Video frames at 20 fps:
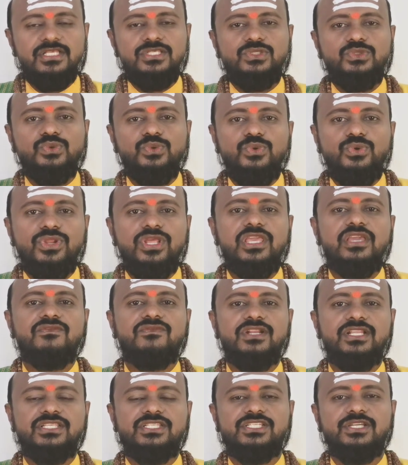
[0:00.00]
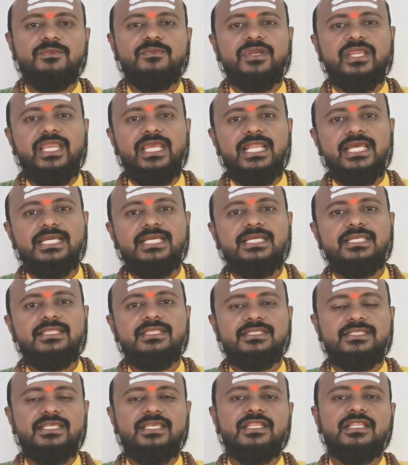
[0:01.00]
சூரிய வெளிச்சம் கிழக்கு
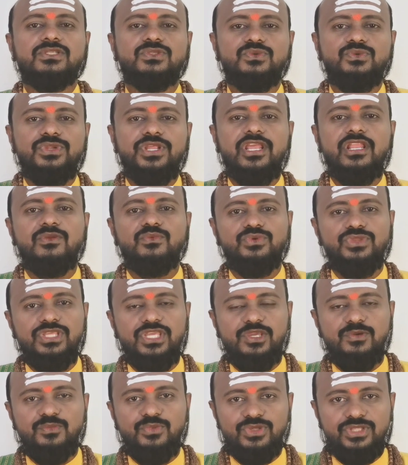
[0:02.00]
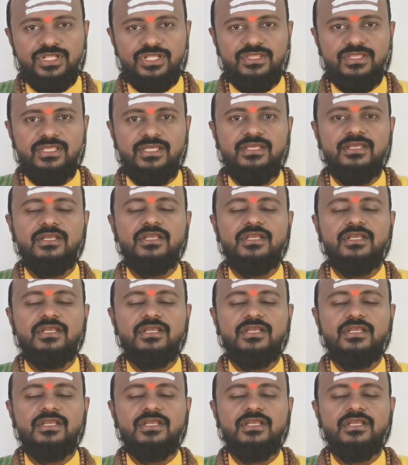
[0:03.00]
திசையில் சூரியன் உதிக்கும் போது இருந்து